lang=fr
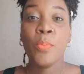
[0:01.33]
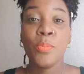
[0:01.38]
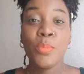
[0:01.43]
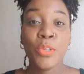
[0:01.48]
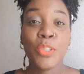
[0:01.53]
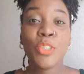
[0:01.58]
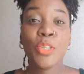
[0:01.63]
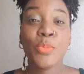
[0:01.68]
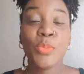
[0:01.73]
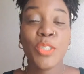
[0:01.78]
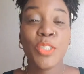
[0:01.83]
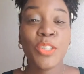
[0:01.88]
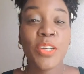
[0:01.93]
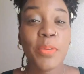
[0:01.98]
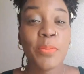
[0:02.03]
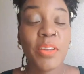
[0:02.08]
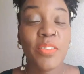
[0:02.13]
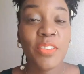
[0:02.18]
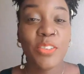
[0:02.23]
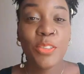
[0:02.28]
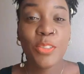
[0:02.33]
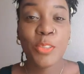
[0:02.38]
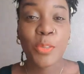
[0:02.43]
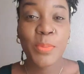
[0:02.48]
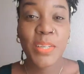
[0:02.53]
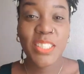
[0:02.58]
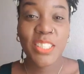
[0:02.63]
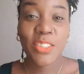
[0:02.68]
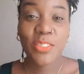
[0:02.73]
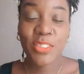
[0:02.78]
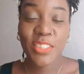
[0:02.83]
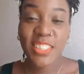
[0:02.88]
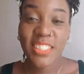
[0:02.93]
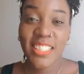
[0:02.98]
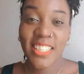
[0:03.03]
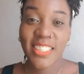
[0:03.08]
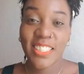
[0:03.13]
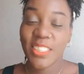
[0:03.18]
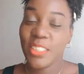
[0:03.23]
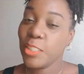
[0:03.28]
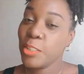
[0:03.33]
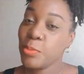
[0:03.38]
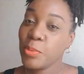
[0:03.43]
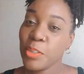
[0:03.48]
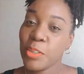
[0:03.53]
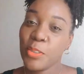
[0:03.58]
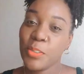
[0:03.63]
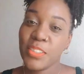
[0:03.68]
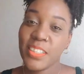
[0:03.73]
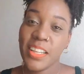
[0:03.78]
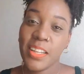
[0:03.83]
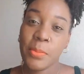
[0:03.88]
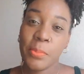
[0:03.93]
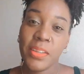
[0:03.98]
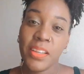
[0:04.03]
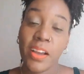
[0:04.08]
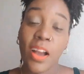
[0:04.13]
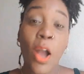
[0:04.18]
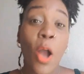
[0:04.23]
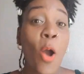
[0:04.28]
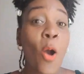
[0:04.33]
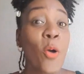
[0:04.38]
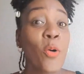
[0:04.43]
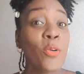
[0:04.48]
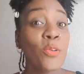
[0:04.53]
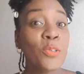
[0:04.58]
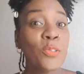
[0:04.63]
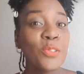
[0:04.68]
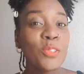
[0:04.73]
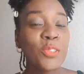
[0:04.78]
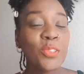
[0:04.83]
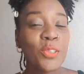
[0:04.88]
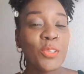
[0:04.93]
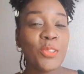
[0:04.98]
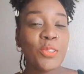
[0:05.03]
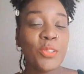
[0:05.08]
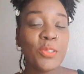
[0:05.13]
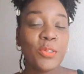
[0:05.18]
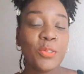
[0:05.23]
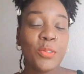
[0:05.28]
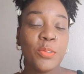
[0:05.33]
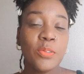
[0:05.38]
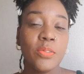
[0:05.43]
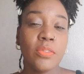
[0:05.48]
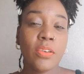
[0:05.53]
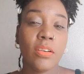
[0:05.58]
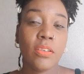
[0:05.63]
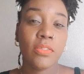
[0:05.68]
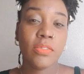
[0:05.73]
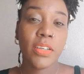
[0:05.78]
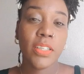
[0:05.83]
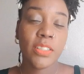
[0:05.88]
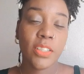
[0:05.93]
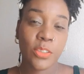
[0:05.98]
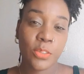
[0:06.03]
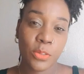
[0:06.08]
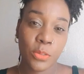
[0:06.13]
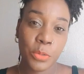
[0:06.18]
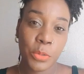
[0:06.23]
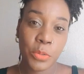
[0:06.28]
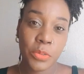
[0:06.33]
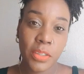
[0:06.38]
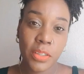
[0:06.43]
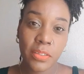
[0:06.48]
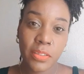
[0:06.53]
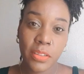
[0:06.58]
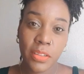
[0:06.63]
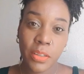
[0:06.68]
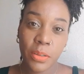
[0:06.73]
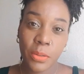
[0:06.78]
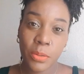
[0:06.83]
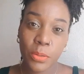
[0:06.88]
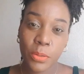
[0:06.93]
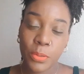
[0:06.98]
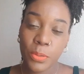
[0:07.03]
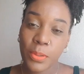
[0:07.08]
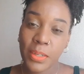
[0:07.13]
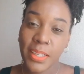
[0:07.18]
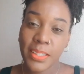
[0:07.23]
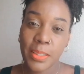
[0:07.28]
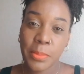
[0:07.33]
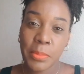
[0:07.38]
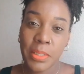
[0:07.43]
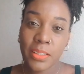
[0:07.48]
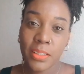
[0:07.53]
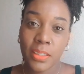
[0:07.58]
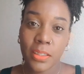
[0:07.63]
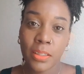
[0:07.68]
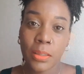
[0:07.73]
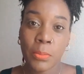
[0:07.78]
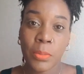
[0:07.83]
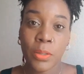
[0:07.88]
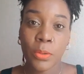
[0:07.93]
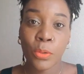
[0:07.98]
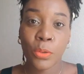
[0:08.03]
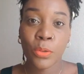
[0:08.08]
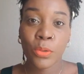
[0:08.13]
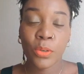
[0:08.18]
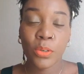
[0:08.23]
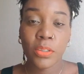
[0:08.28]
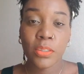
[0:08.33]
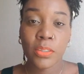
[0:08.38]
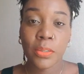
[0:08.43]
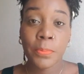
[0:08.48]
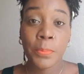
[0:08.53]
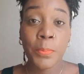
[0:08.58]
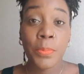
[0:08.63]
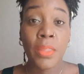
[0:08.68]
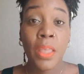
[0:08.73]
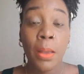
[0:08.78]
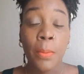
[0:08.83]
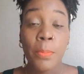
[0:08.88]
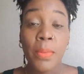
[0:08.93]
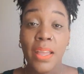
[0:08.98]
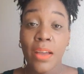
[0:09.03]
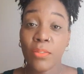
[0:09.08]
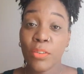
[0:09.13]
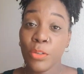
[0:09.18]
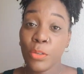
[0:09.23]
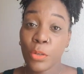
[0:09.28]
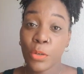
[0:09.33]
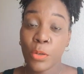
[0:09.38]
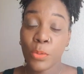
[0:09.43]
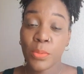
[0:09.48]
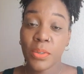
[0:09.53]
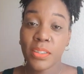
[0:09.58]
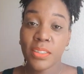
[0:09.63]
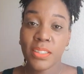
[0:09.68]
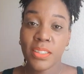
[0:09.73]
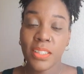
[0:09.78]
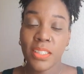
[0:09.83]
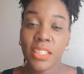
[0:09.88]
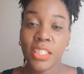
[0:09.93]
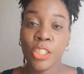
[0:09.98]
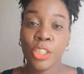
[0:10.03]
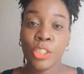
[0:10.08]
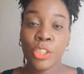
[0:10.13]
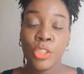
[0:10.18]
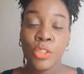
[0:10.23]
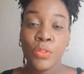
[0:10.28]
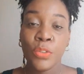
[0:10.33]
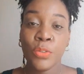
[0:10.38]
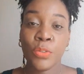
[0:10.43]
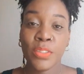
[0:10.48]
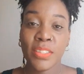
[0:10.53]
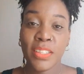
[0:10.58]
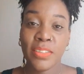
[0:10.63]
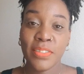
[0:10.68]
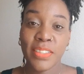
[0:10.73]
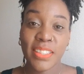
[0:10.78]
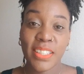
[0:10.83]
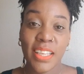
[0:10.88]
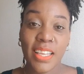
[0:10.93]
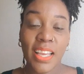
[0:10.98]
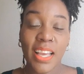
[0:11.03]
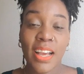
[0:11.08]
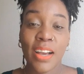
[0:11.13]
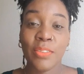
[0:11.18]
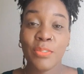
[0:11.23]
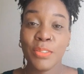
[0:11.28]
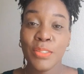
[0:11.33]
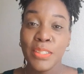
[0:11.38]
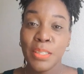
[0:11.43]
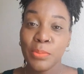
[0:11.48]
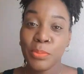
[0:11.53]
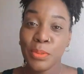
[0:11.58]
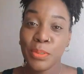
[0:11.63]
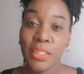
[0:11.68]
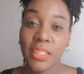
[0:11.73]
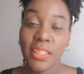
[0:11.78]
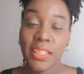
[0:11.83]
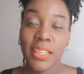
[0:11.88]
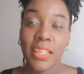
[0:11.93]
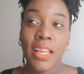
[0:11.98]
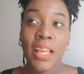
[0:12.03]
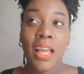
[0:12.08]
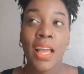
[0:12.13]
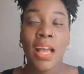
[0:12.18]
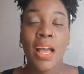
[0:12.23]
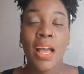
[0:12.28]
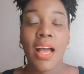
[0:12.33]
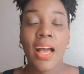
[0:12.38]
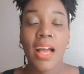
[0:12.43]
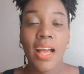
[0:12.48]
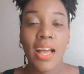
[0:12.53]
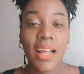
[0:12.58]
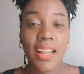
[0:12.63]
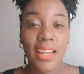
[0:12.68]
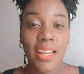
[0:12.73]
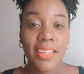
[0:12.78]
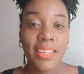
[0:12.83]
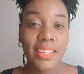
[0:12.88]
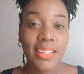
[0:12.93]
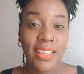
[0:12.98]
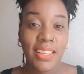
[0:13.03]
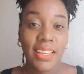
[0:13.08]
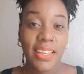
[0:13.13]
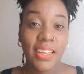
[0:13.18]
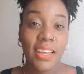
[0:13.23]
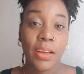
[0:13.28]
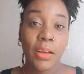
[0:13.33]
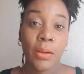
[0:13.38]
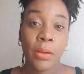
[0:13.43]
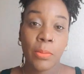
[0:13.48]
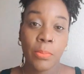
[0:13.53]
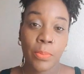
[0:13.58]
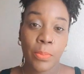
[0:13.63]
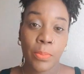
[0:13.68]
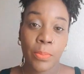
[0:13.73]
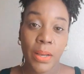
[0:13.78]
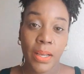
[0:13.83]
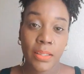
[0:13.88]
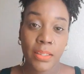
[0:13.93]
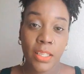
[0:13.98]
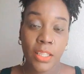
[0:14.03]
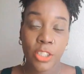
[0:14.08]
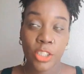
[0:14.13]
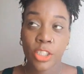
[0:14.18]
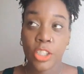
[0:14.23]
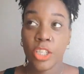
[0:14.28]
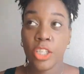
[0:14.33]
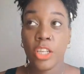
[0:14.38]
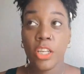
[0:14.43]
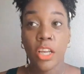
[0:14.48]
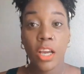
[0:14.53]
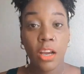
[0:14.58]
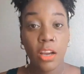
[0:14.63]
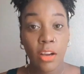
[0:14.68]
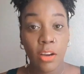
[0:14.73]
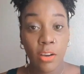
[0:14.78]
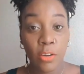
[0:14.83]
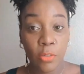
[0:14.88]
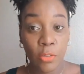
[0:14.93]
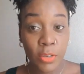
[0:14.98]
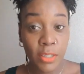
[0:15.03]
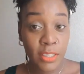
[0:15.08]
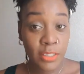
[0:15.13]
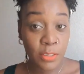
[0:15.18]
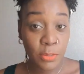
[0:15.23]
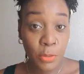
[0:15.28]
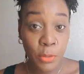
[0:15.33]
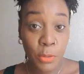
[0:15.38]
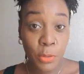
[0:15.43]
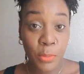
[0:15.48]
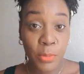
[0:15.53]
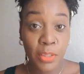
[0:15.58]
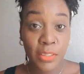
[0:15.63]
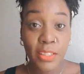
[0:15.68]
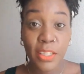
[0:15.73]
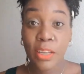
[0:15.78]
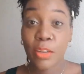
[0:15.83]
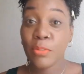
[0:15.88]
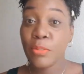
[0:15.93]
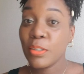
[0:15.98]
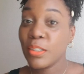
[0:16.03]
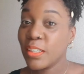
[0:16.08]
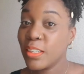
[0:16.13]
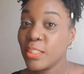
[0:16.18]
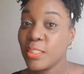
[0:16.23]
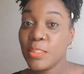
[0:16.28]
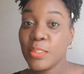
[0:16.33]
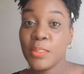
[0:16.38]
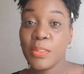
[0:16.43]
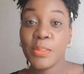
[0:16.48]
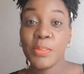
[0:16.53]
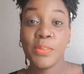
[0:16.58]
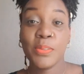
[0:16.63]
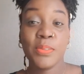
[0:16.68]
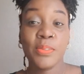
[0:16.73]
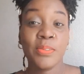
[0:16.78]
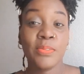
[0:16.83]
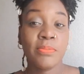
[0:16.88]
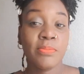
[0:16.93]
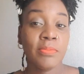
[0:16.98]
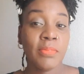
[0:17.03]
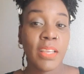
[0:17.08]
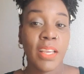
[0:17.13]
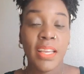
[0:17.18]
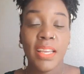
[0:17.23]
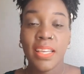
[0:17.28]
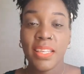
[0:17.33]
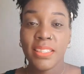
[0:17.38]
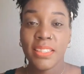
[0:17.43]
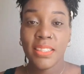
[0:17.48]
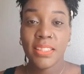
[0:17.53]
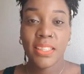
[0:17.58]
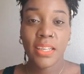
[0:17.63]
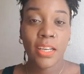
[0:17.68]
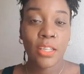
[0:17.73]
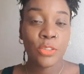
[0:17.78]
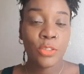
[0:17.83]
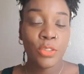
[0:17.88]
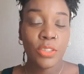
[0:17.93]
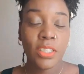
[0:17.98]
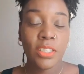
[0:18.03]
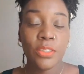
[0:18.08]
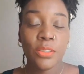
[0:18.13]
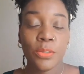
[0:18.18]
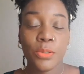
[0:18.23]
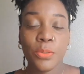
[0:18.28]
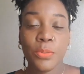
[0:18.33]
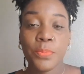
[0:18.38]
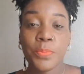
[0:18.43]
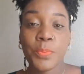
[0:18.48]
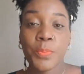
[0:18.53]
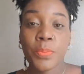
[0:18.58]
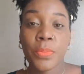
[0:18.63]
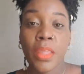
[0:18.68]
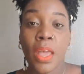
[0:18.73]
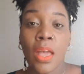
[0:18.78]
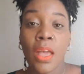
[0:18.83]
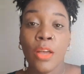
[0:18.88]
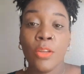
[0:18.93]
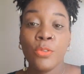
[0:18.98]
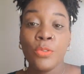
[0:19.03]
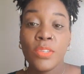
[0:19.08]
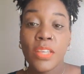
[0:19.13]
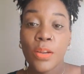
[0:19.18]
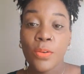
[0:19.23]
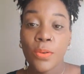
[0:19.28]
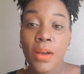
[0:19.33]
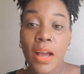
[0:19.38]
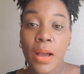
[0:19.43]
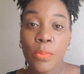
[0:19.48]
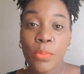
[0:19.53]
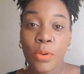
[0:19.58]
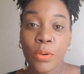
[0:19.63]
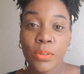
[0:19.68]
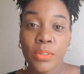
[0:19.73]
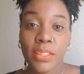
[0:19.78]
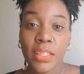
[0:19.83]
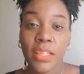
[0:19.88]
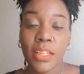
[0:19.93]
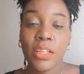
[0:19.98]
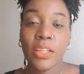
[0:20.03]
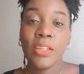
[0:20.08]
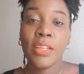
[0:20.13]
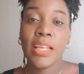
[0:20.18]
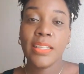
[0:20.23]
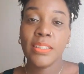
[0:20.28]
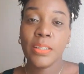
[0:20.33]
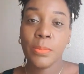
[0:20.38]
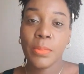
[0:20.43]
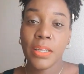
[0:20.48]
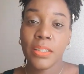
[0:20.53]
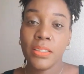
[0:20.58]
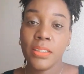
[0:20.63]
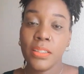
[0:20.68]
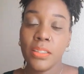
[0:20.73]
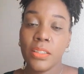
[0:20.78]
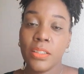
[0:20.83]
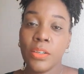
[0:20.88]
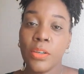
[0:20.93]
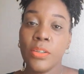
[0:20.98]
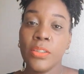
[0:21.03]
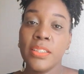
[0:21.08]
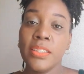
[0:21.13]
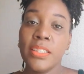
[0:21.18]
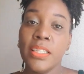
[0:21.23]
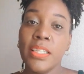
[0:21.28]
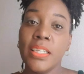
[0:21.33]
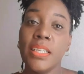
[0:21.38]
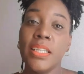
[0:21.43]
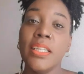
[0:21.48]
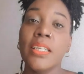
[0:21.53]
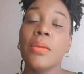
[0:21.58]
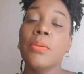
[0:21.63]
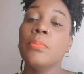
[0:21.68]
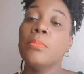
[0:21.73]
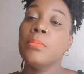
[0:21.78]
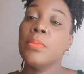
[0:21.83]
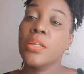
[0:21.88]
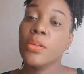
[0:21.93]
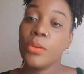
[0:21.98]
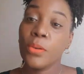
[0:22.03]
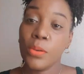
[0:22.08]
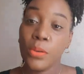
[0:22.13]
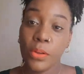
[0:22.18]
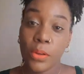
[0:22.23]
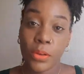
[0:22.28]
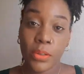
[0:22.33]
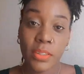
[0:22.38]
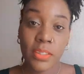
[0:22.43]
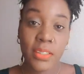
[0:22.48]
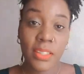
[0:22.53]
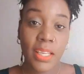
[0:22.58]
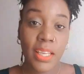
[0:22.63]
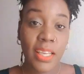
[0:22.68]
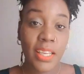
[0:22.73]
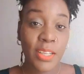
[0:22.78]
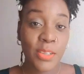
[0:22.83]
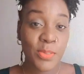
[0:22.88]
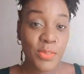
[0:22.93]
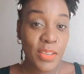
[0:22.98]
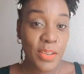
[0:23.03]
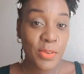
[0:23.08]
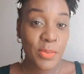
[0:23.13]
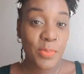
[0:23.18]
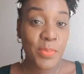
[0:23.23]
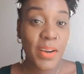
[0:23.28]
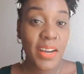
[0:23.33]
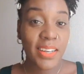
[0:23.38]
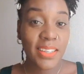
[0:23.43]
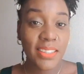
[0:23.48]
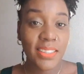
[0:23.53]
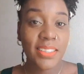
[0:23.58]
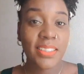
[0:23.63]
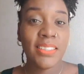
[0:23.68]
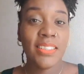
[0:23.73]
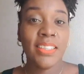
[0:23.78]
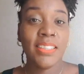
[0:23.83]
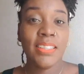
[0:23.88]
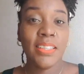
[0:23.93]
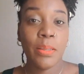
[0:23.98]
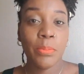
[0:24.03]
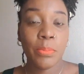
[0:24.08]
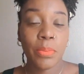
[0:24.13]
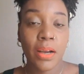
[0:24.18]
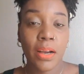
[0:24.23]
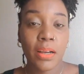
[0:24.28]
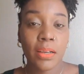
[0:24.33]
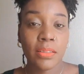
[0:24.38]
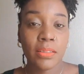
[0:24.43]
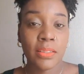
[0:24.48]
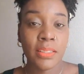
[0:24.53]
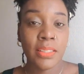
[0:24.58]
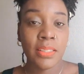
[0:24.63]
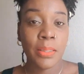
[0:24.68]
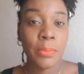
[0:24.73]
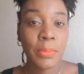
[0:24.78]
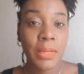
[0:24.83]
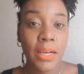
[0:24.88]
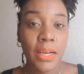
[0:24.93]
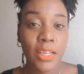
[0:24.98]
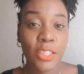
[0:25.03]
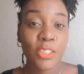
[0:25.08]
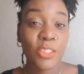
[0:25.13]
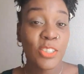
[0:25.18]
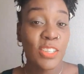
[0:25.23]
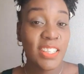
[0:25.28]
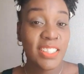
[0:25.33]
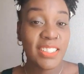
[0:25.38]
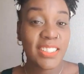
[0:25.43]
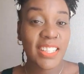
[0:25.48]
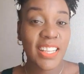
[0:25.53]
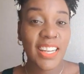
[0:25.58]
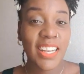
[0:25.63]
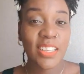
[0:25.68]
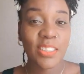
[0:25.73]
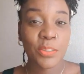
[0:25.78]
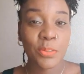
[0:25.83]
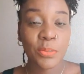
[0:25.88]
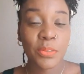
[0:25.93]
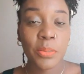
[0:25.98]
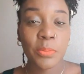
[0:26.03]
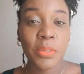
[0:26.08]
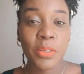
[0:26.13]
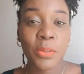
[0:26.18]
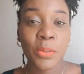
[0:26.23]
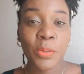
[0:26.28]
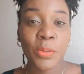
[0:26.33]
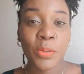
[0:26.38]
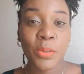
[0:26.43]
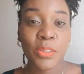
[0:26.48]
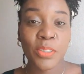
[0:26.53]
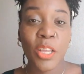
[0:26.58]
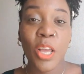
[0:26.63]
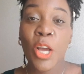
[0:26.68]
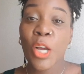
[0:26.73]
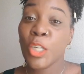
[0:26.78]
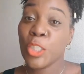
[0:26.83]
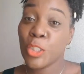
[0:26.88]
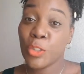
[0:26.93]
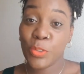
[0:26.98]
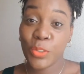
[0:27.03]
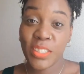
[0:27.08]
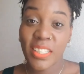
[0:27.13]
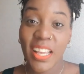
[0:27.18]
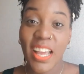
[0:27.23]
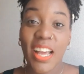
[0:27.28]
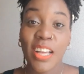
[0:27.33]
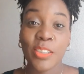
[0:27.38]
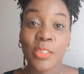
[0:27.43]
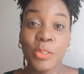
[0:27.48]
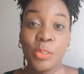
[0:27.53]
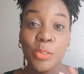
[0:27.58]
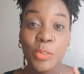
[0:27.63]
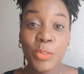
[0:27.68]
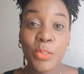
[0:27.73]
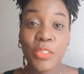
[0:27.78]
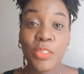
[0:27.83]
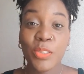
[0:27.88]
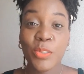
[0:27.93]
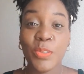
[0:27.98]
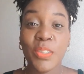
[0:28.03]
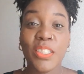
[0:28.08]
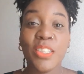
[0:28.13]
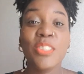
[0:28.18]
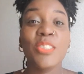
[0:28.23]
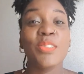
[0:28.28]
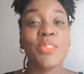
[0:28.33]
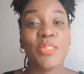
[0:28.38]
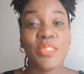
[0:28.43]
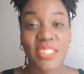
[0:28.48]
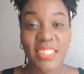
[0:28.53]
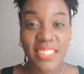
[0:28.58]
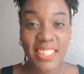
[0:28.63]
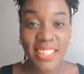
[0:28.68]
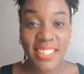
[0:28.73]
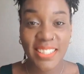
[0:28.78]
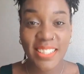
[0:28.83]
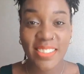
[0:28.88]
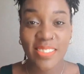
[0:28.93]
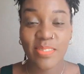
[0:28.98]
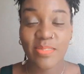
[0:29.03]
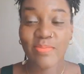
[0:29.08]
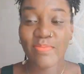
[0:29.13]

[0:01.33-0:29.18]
Bonjour, bonjour et bienvenue sur ma chaîne Fascinati. J'espère que vous allez bien. On se retrouve en fait dans une nouvelle vidéo sur la thématique des microlox. Mais avant de commencer, je vais vous inviter à vous abonner, à liker, à partager, à laisser vos commentaires, vos questions, etc., suggestions. Nous allons aborder la thématique des microlox et nous allons parler des départs, des démarrages, de l'installation des microlox. Je vous dis à tout de suite sur Fascinati.